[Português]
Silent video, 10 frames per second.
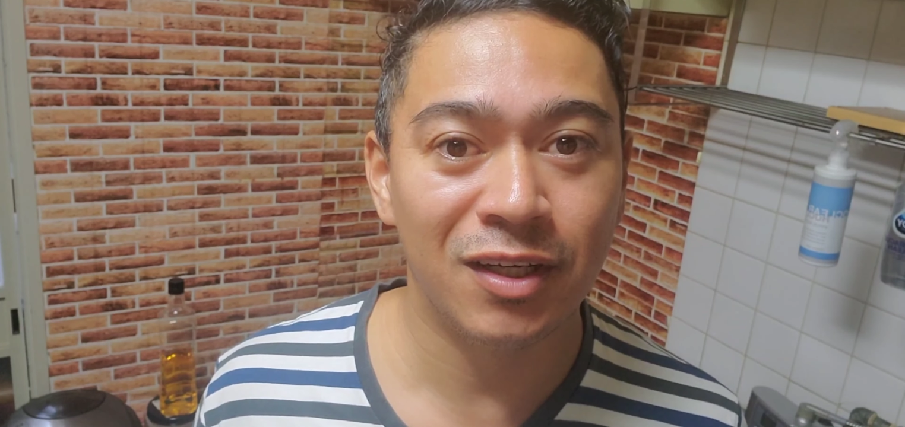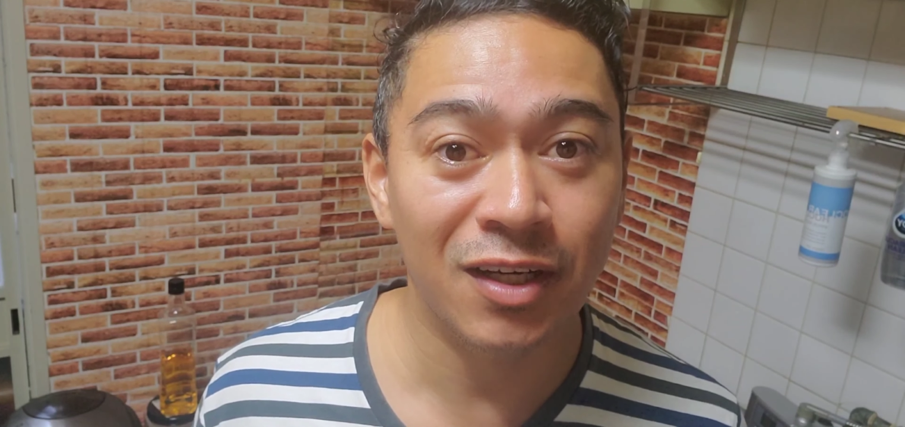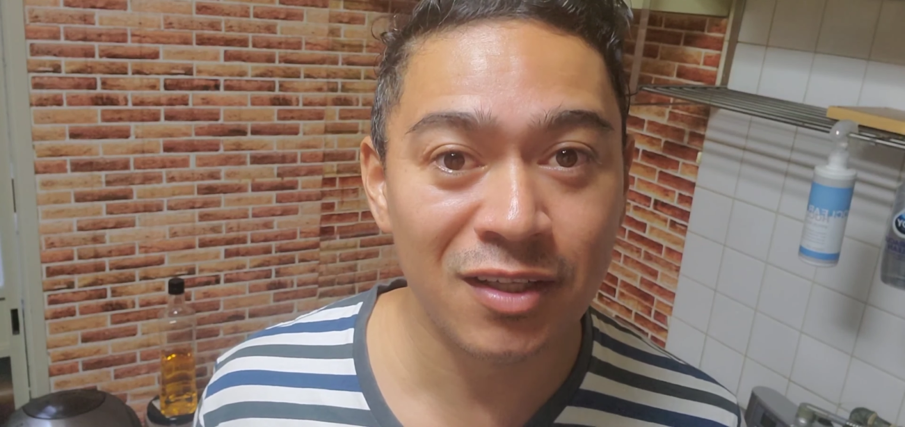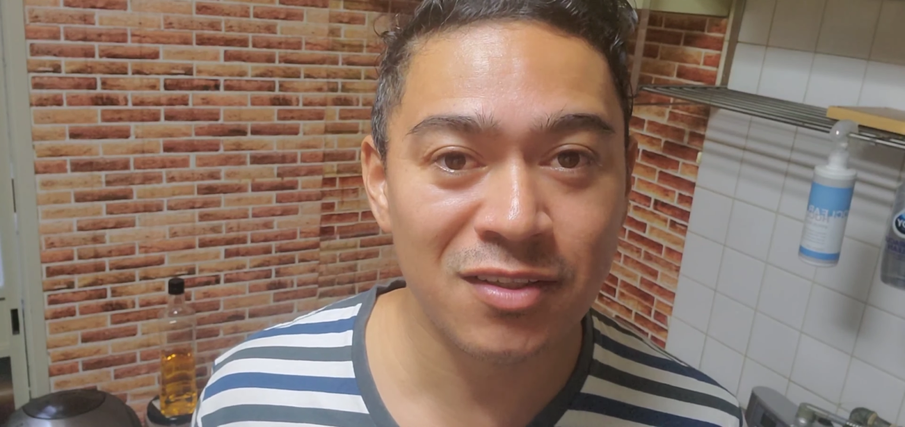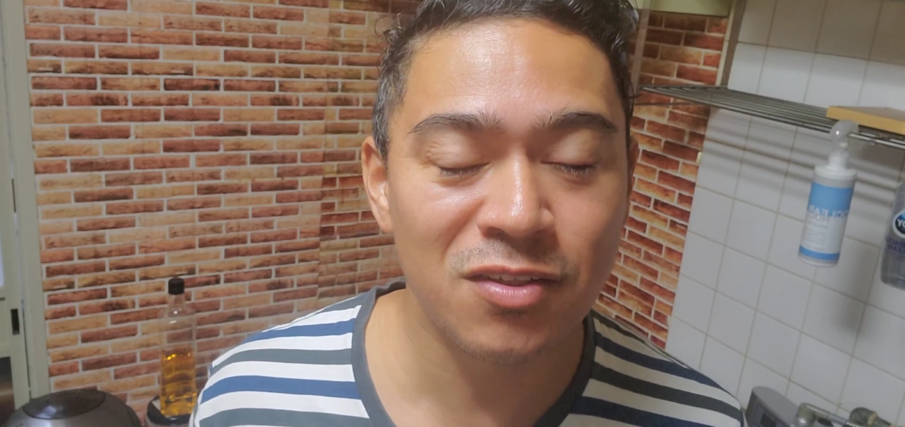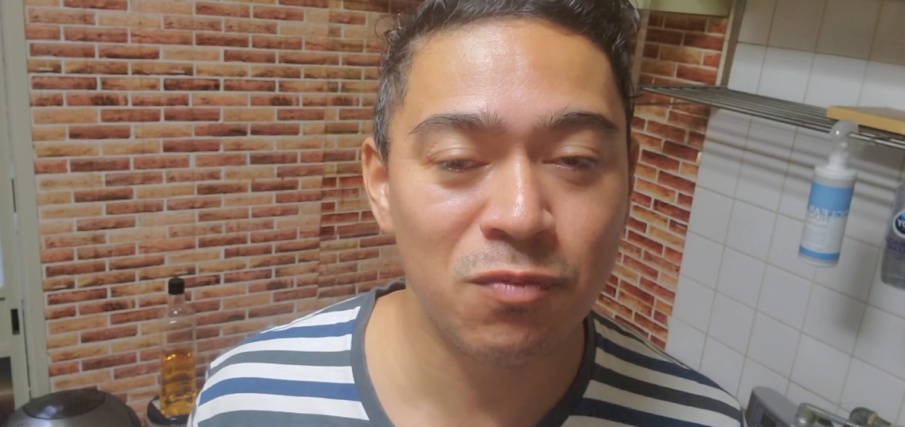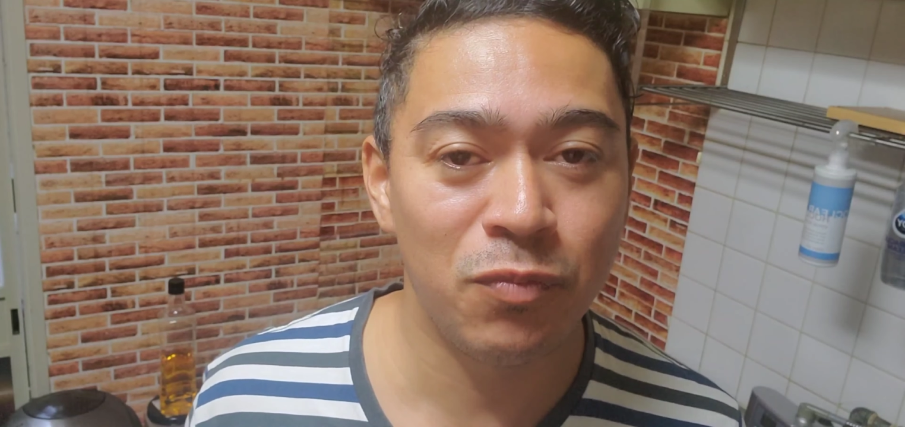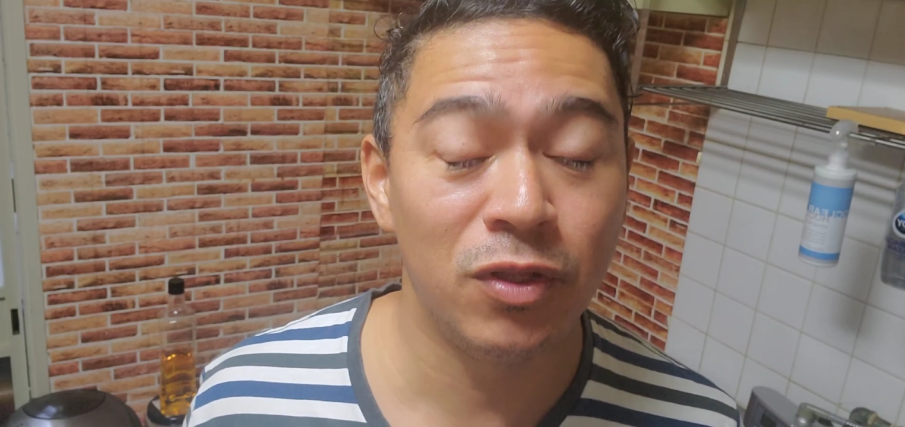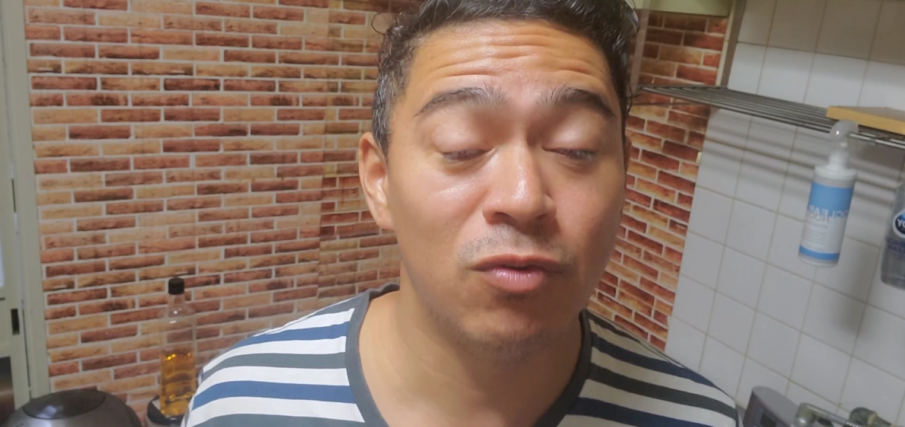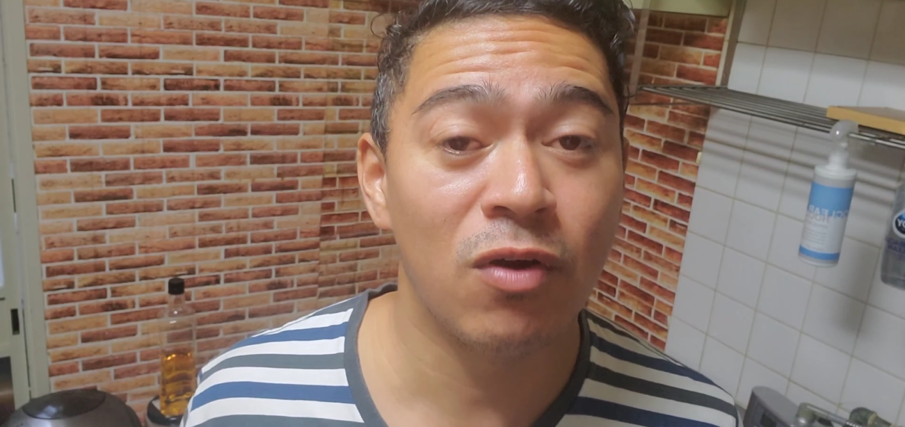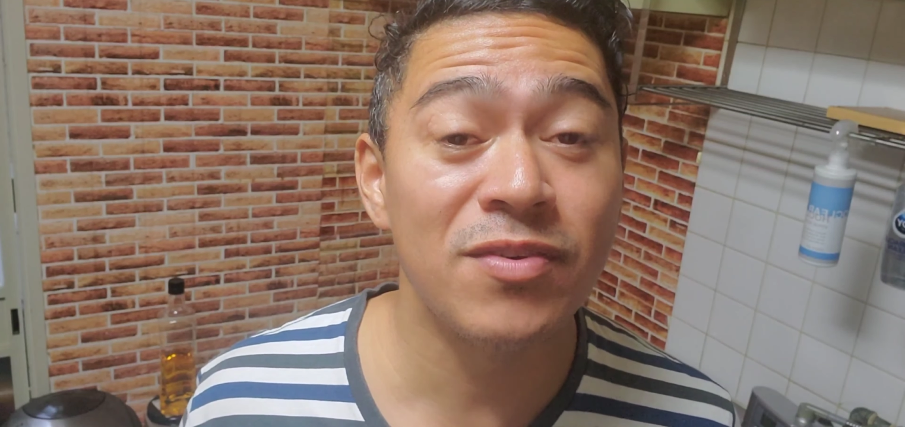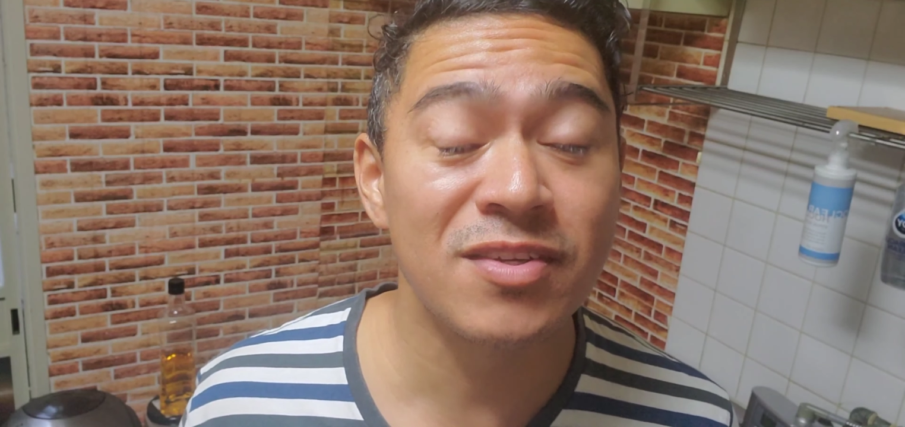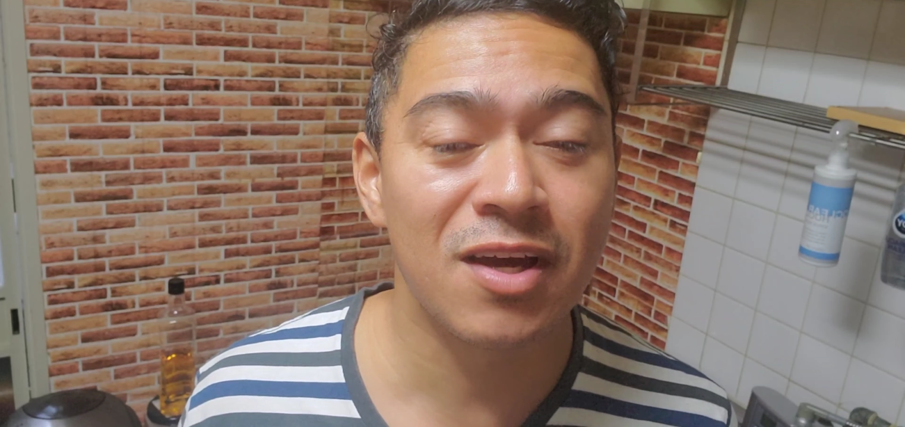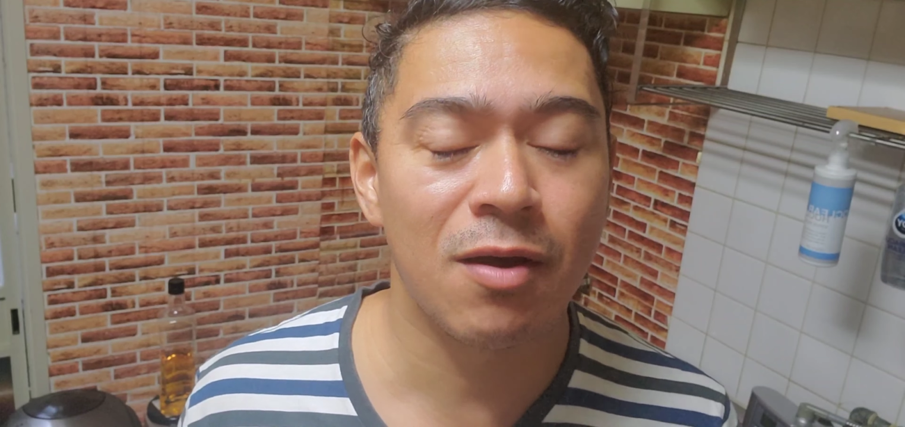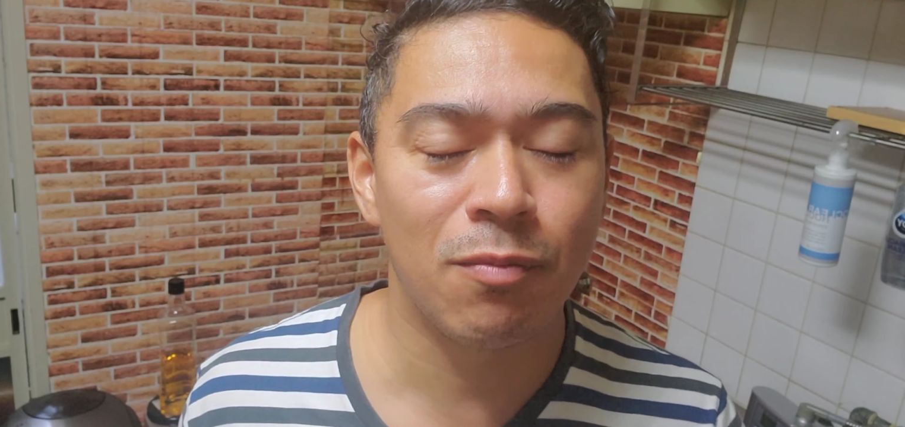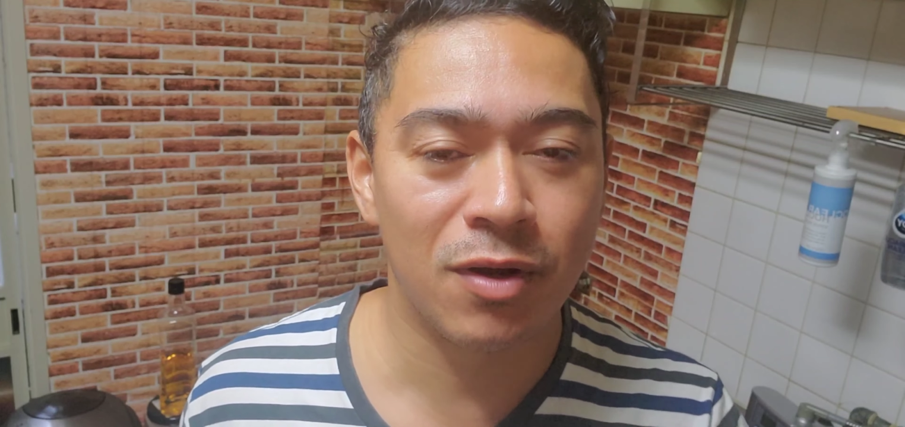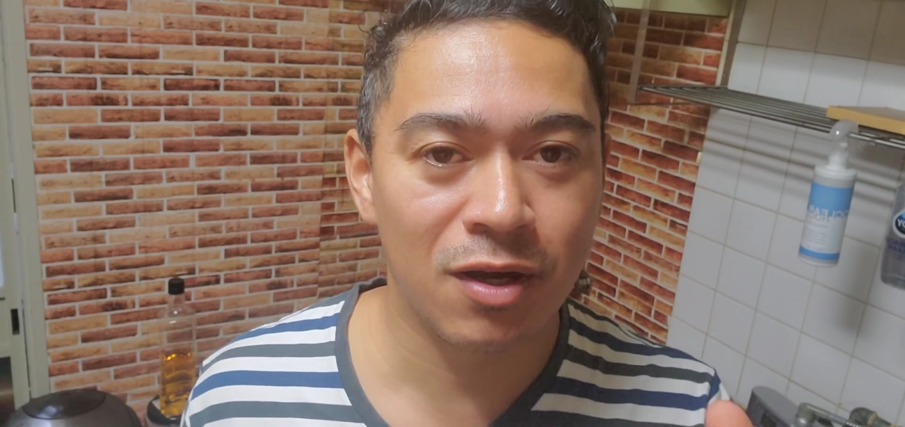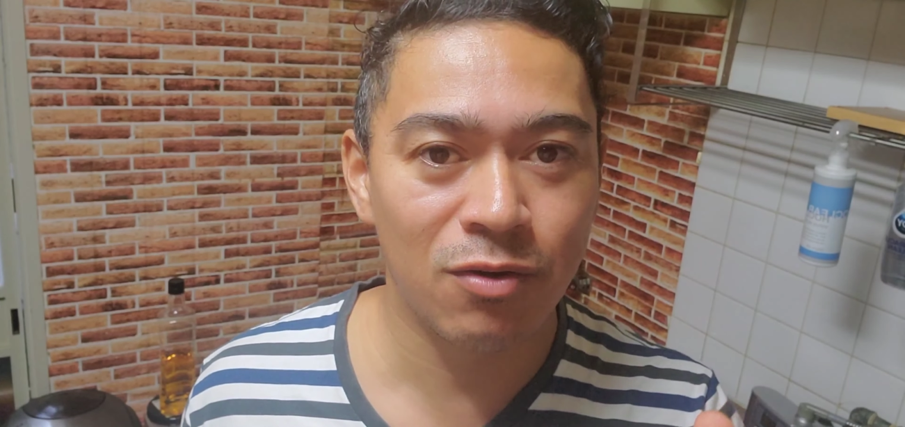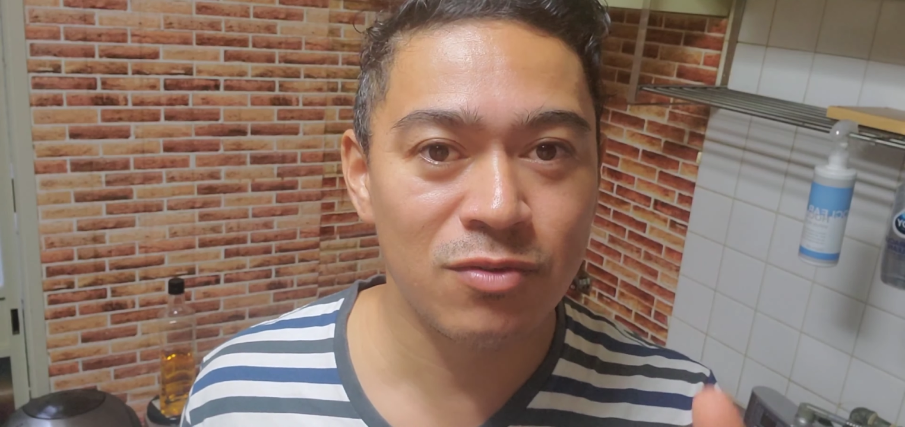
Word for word: antes de Pedro Alves Cabral